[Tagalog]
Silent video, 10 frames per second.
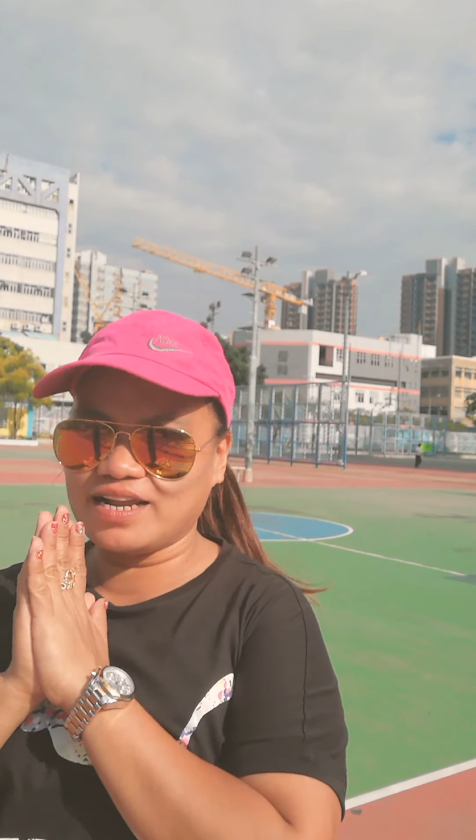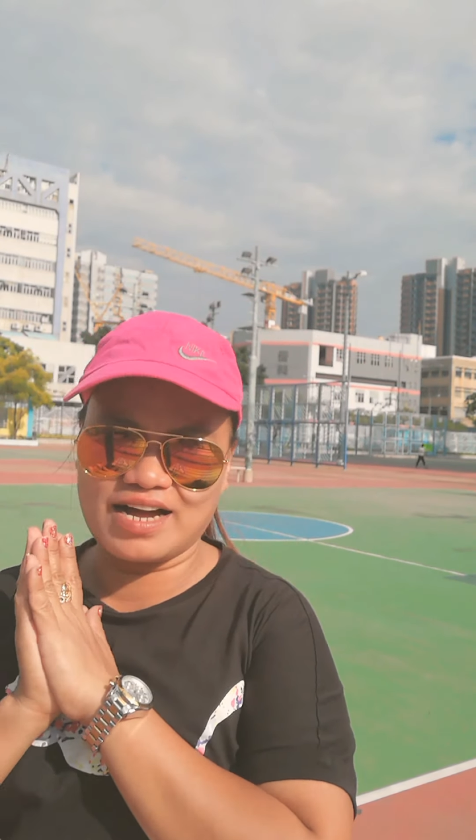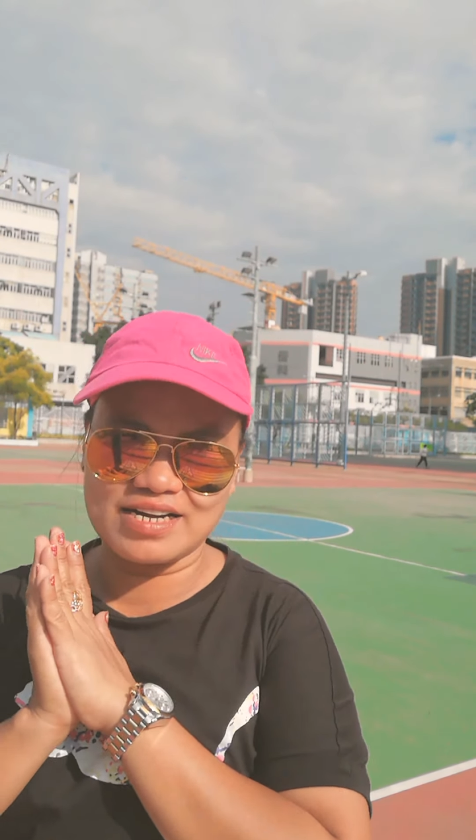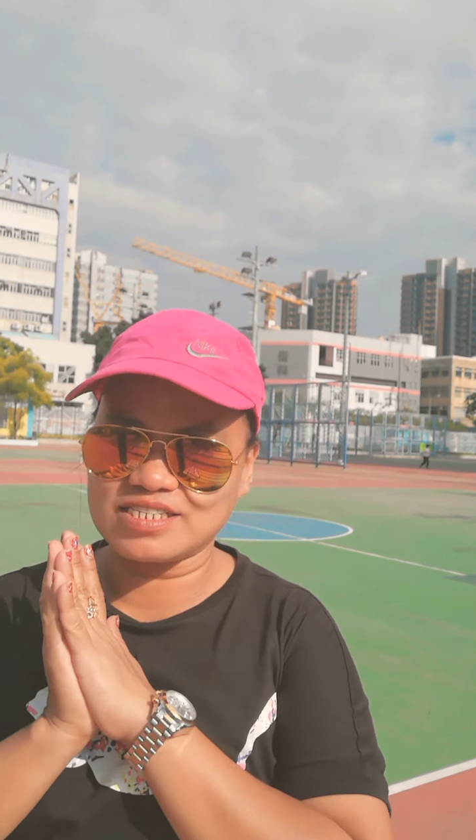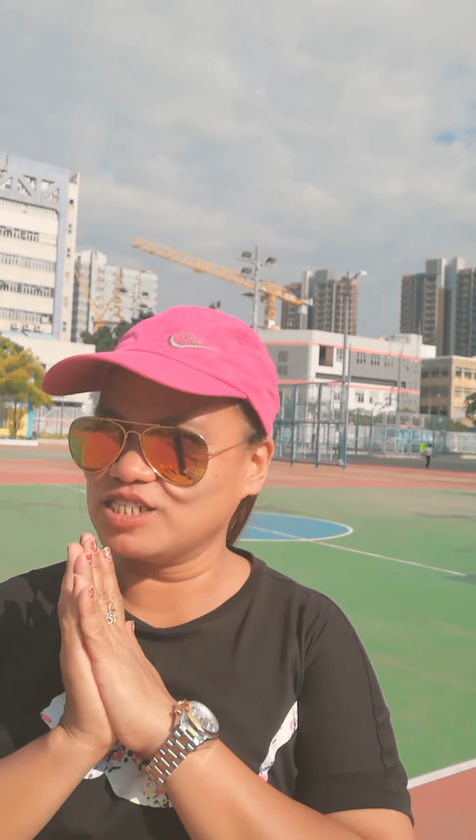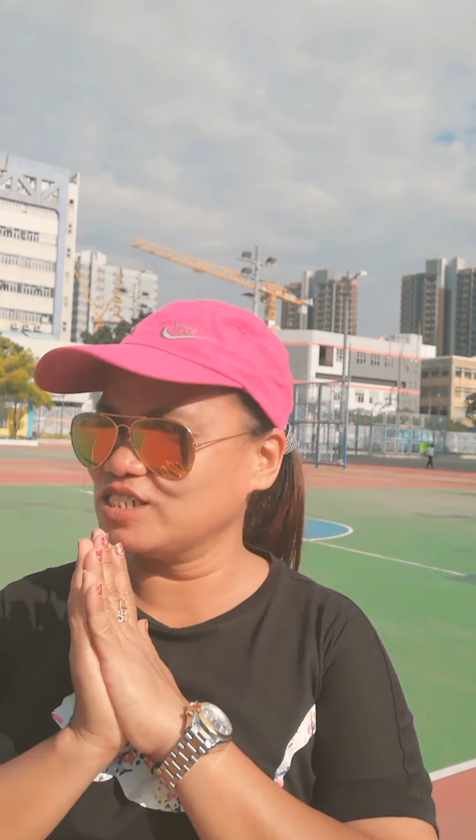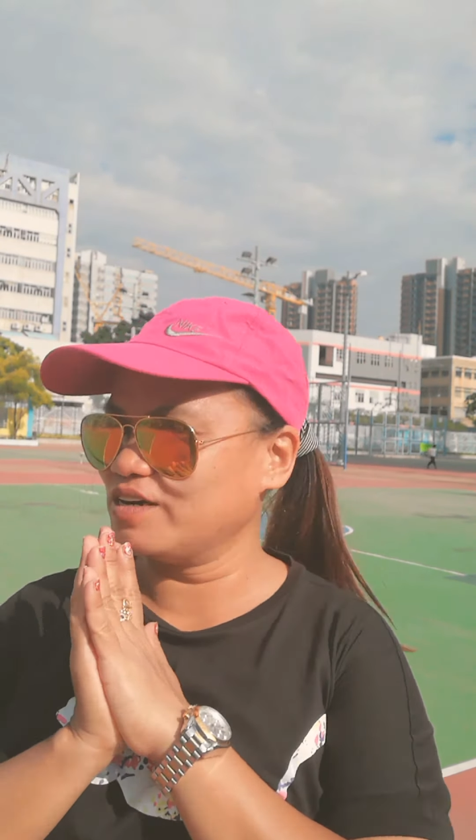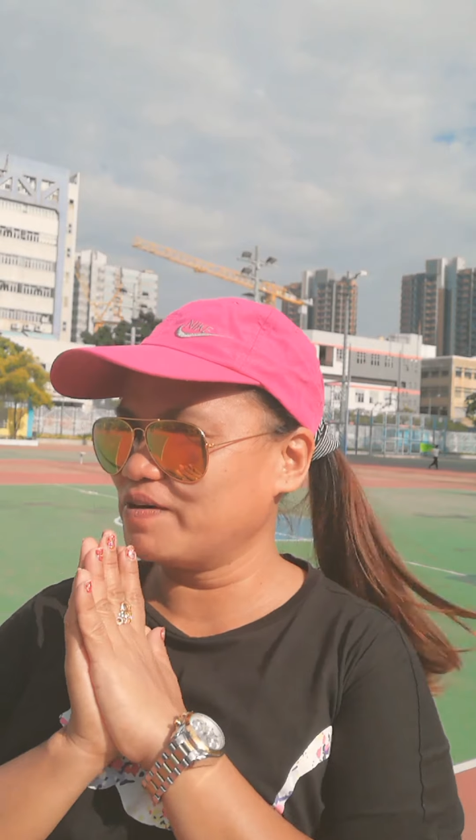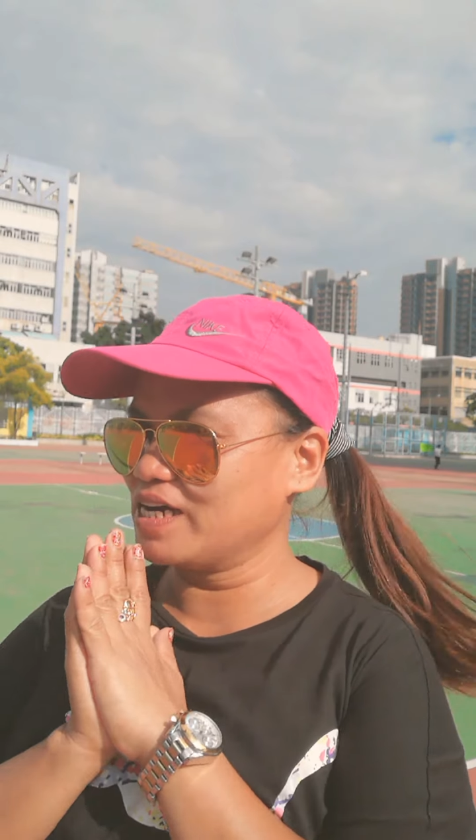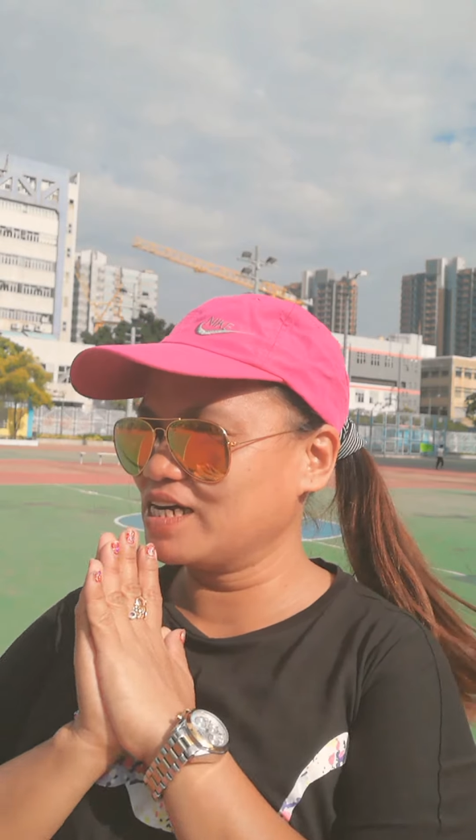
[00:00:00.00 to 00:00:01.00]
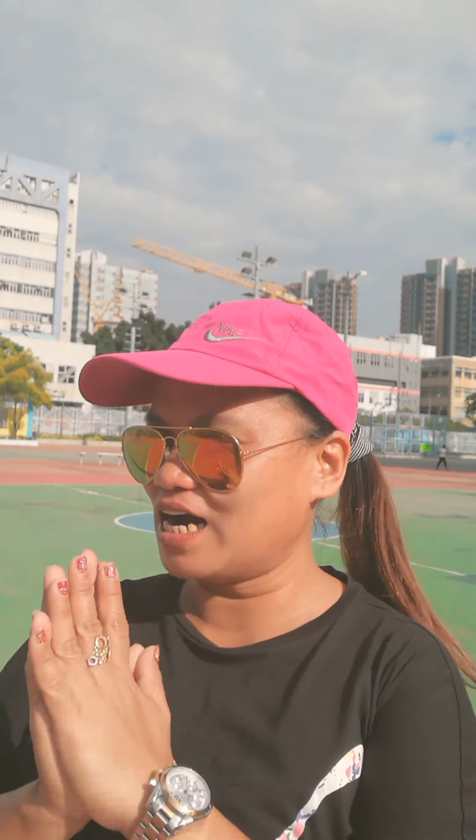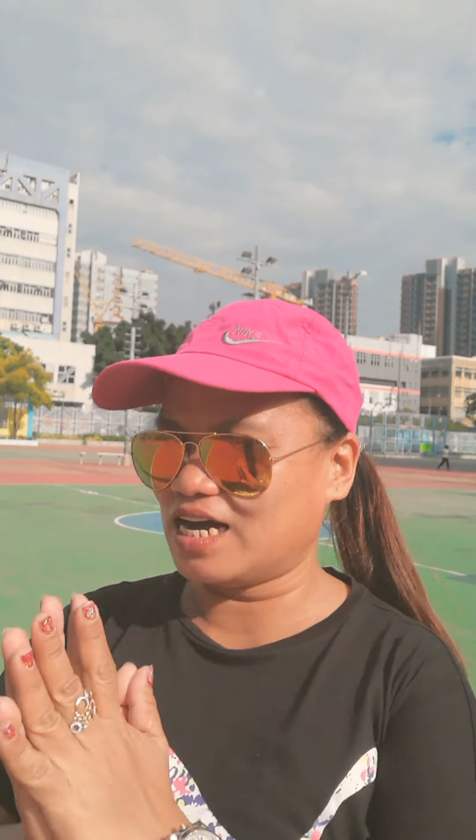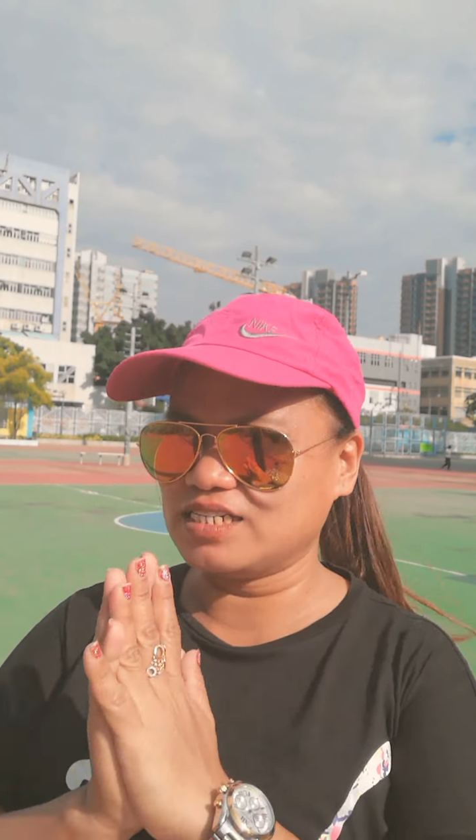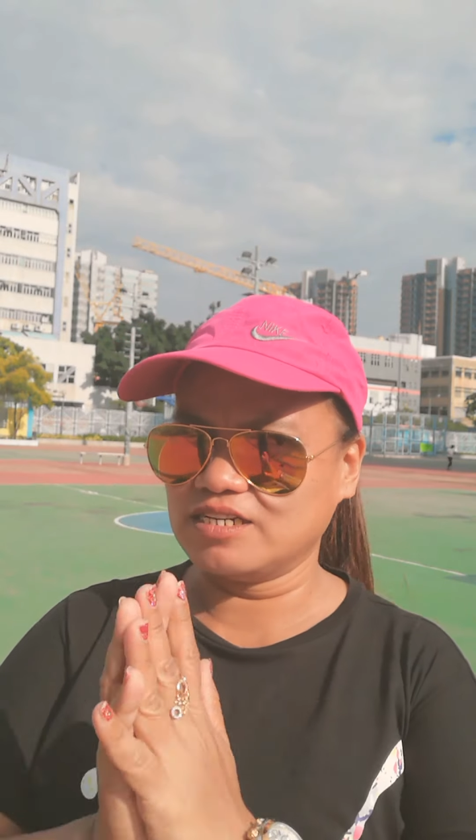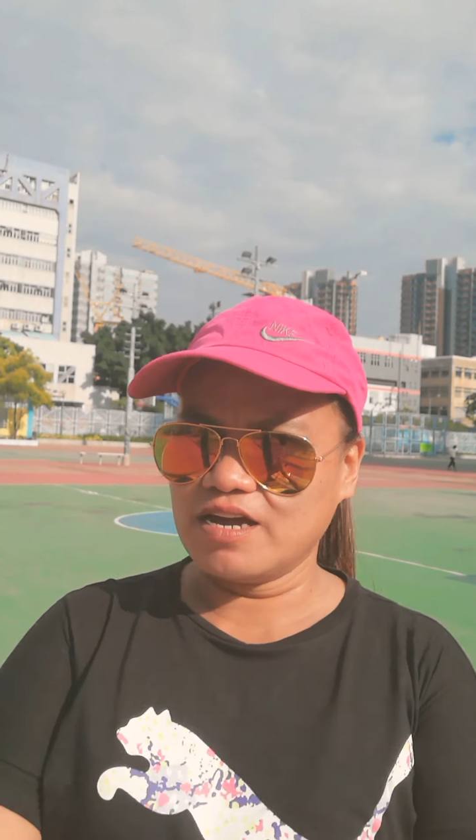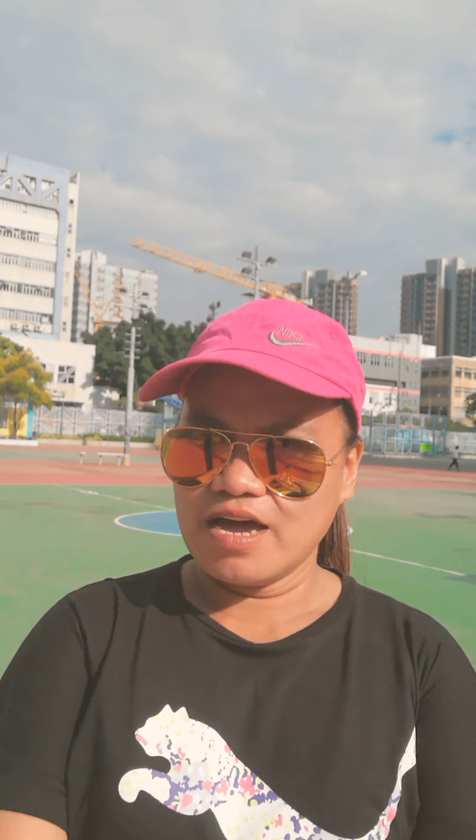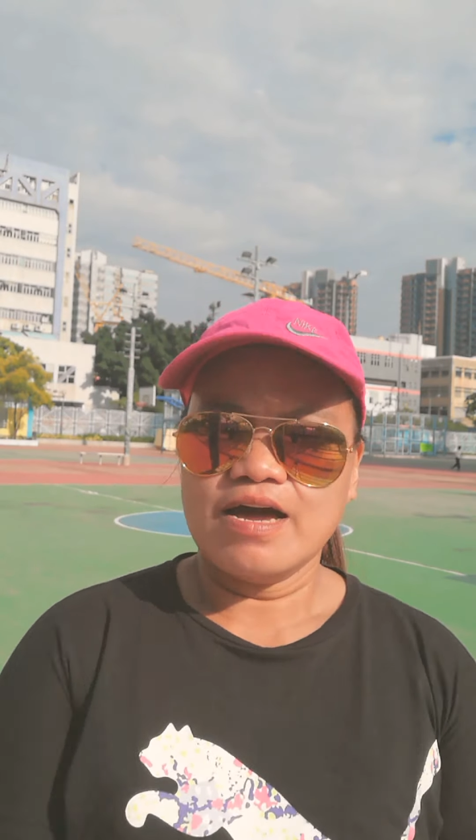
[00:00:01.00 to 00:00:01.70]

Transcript: lalaki siya. My gosh.